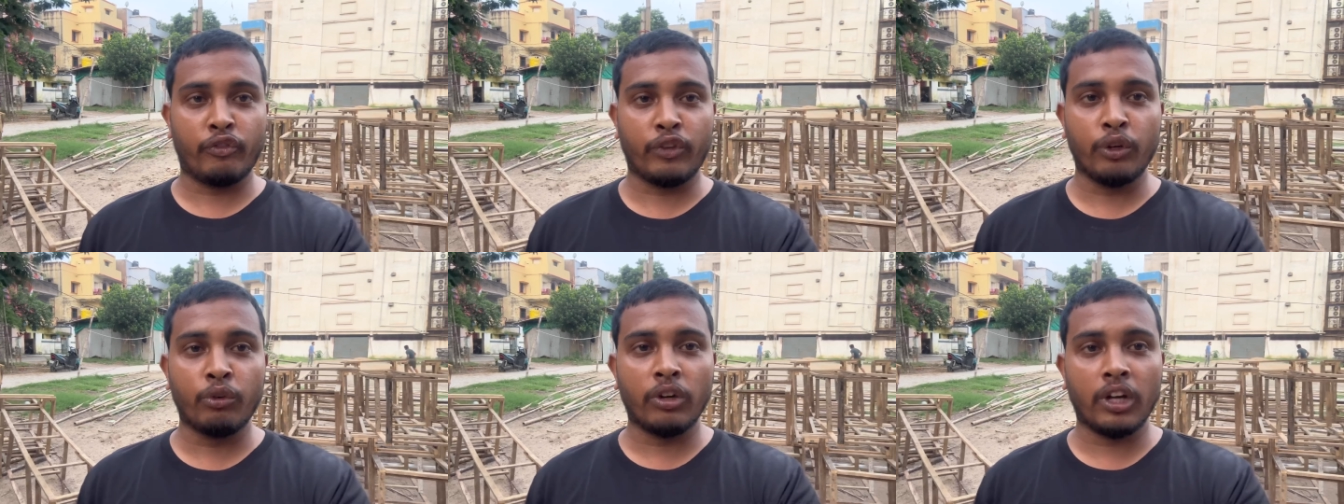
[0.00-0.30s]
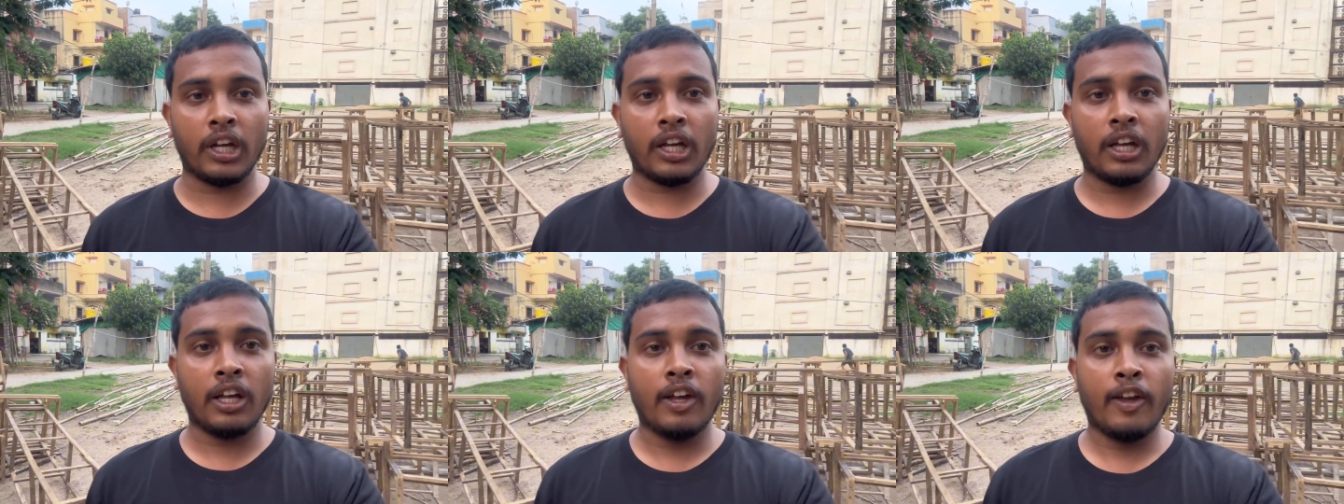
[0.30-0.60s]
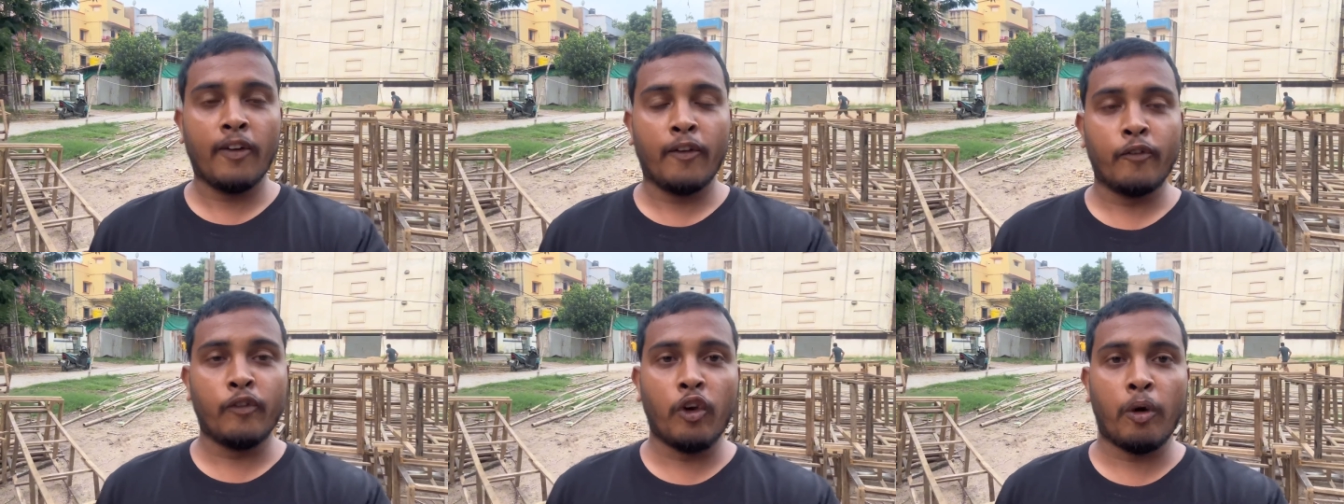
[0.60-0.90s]
व्यू है
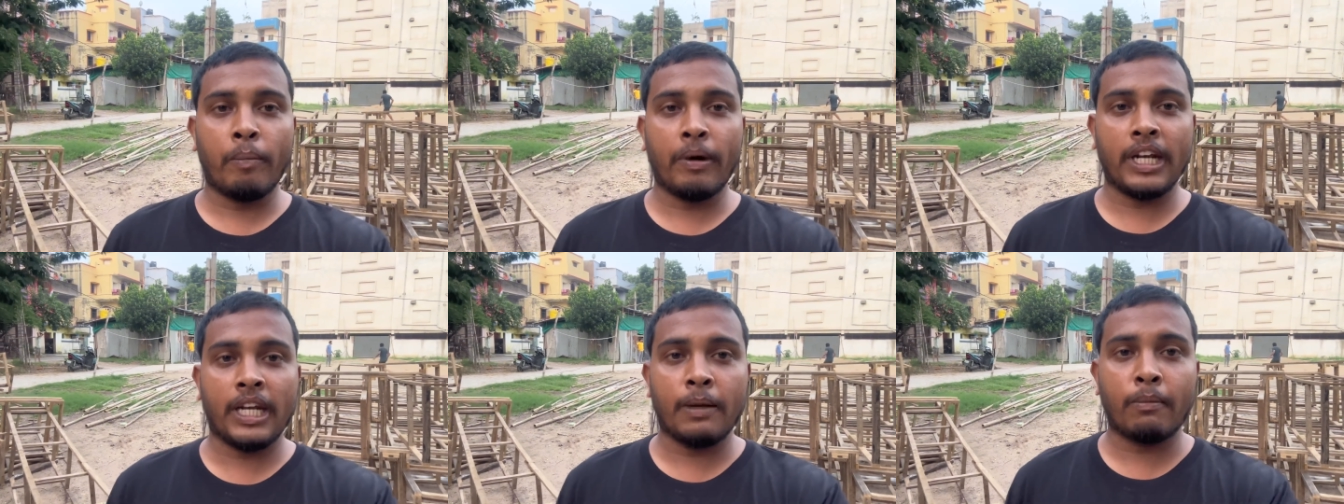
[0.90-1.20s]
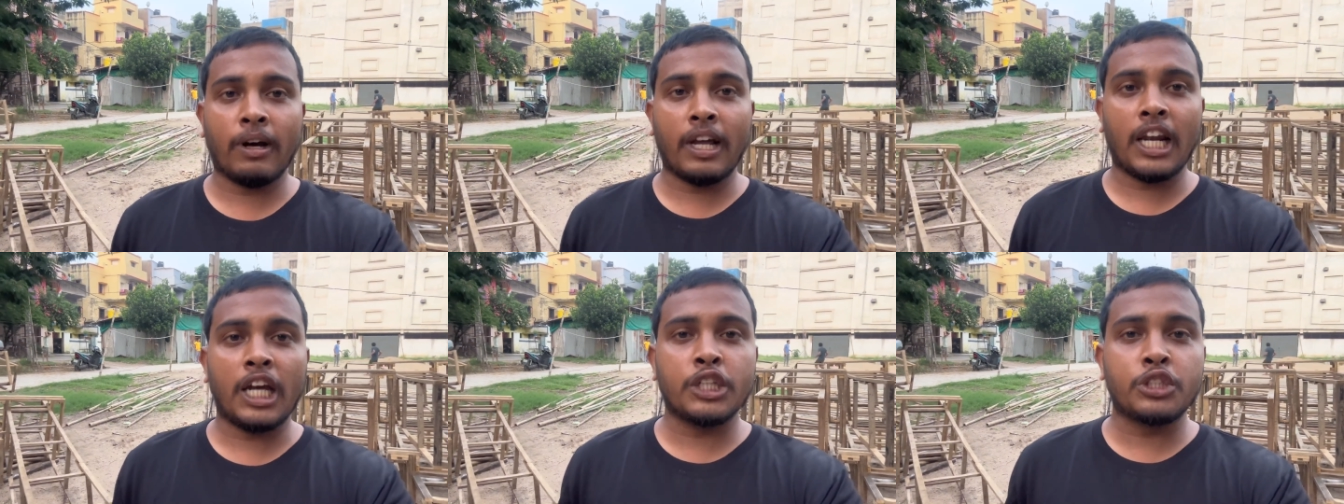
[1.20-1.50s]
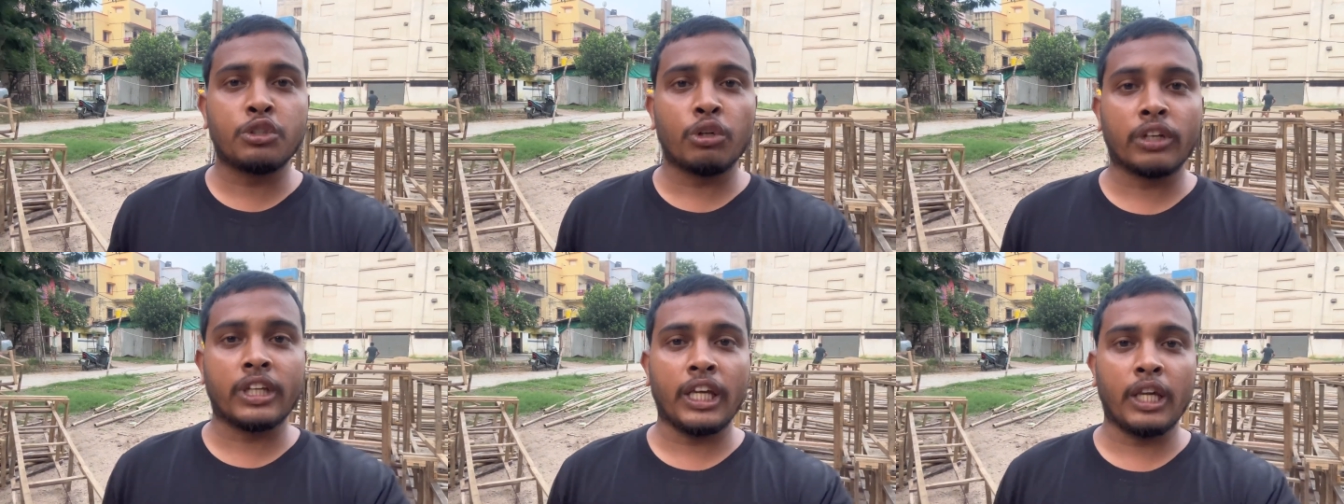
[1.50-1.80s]
वो बनने वाला है
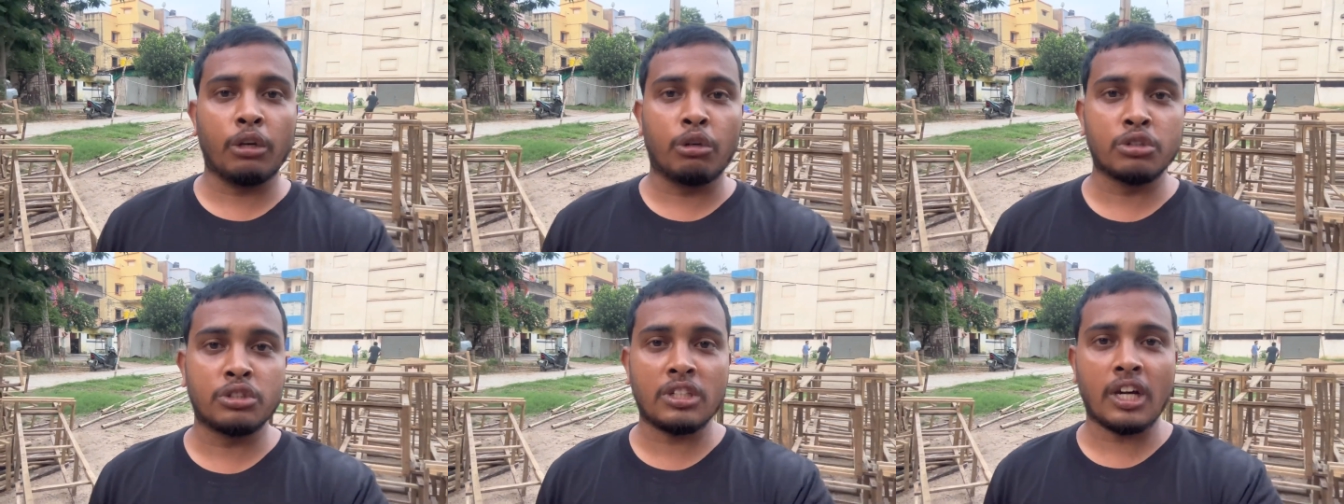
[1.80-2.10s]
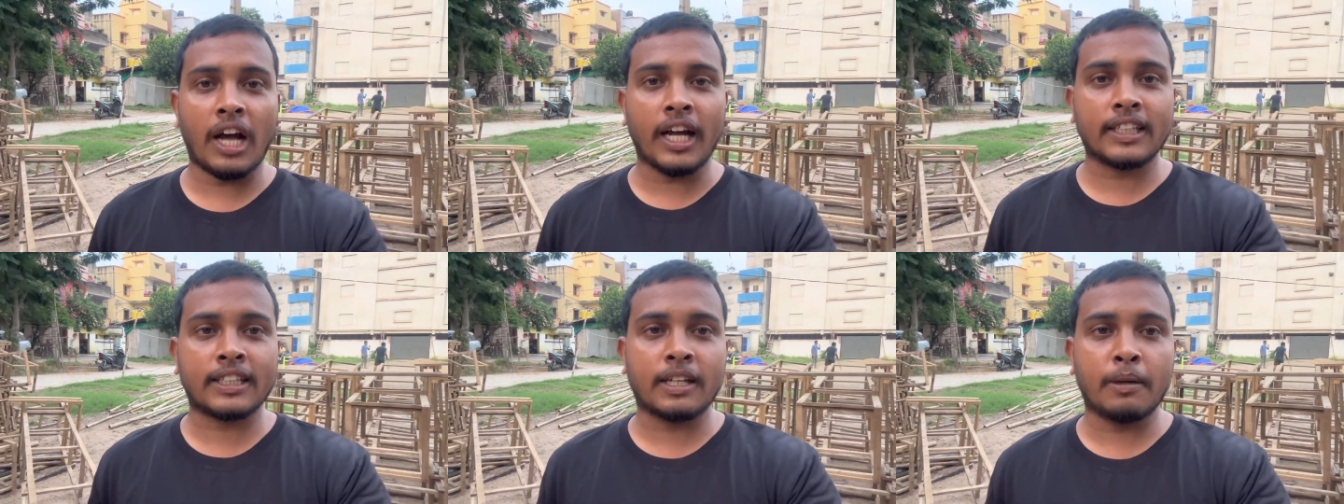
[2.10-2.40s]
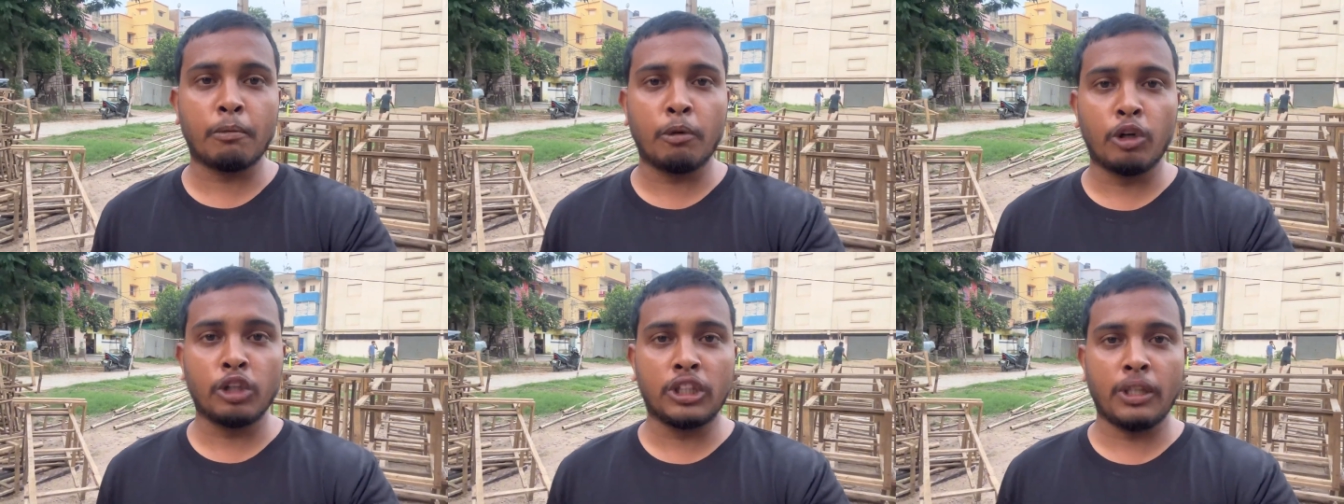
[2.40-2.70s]
जो कि गुजरात का
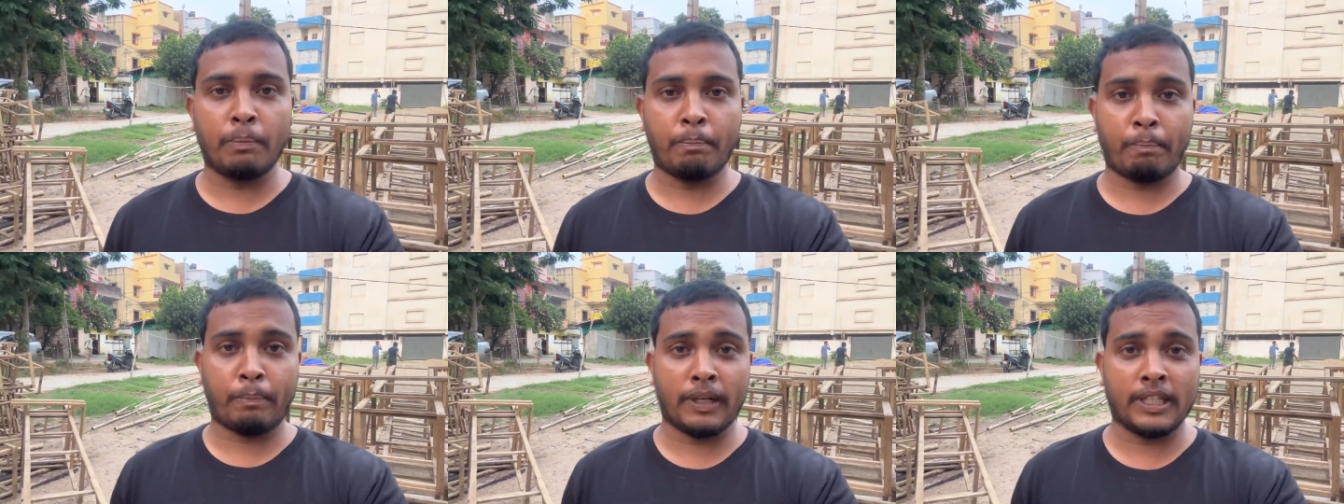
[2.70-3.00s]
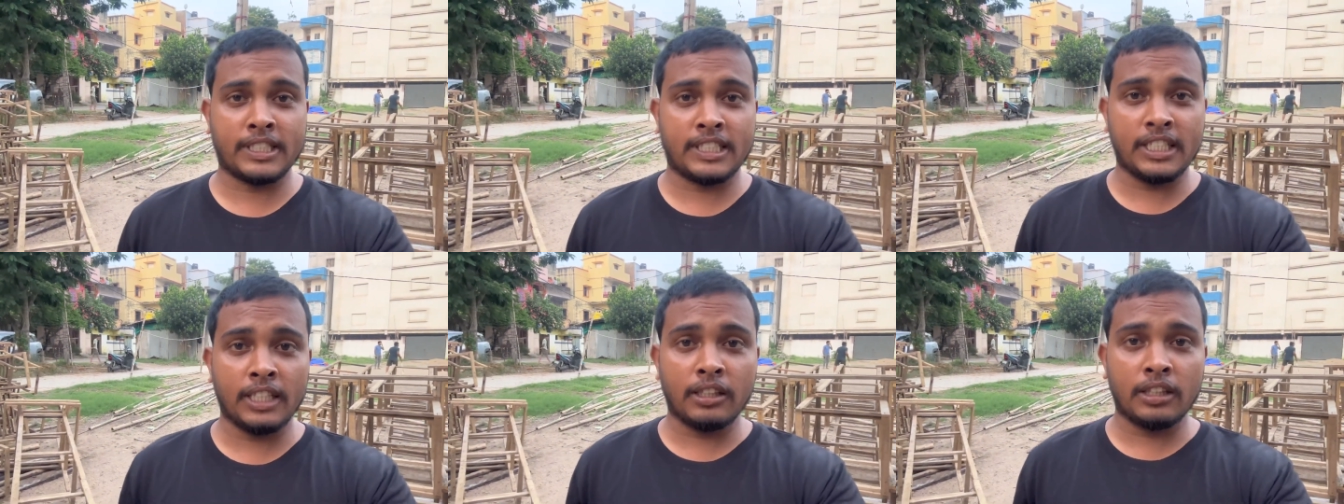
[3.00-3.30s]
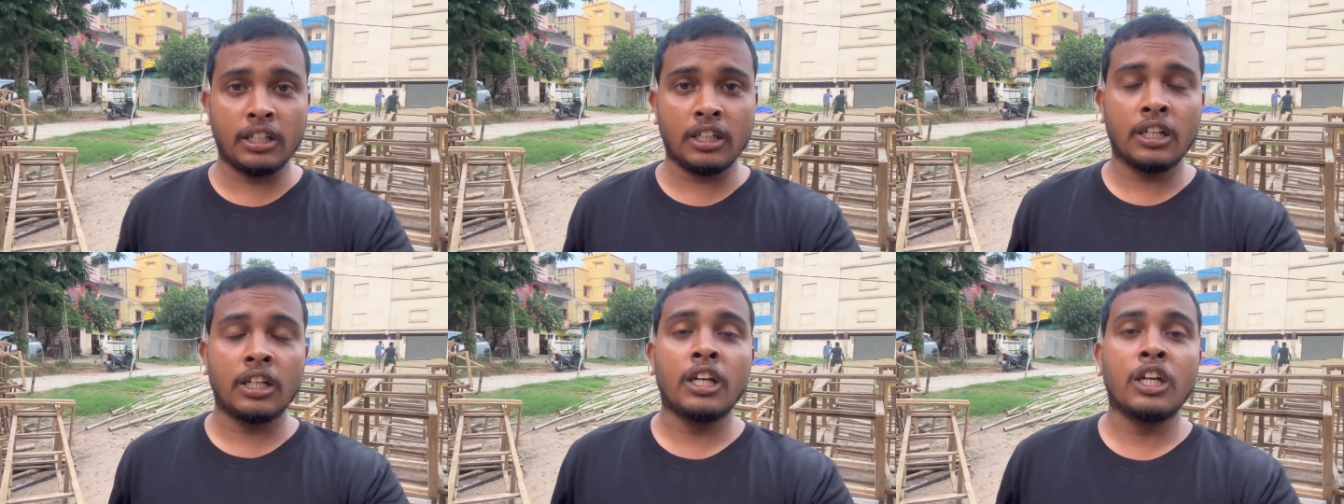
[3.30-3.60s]
बहुत ही
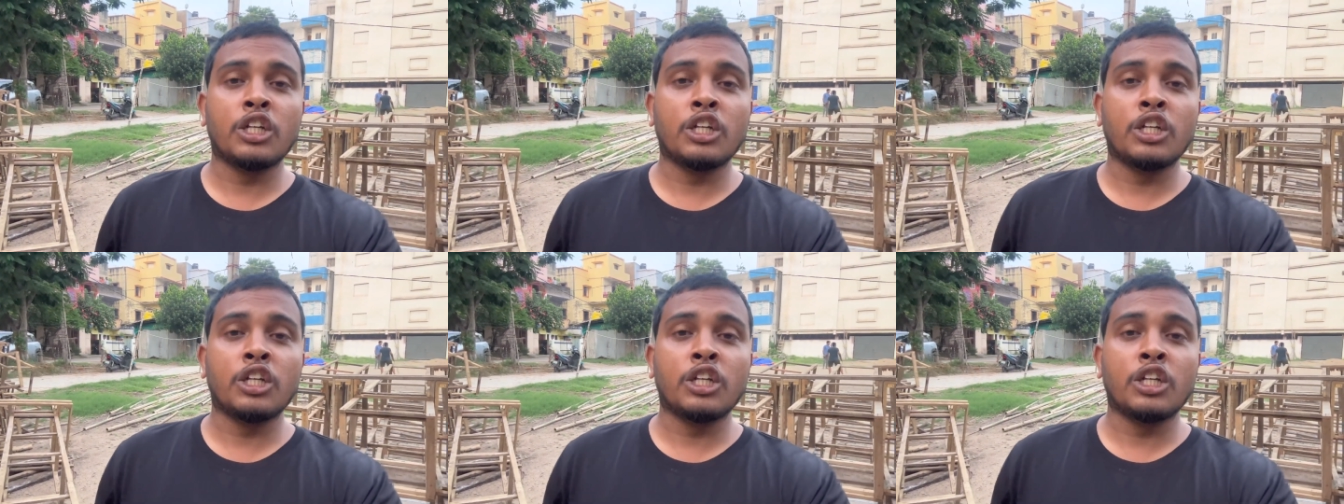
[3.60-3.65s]
प्रसिद्ध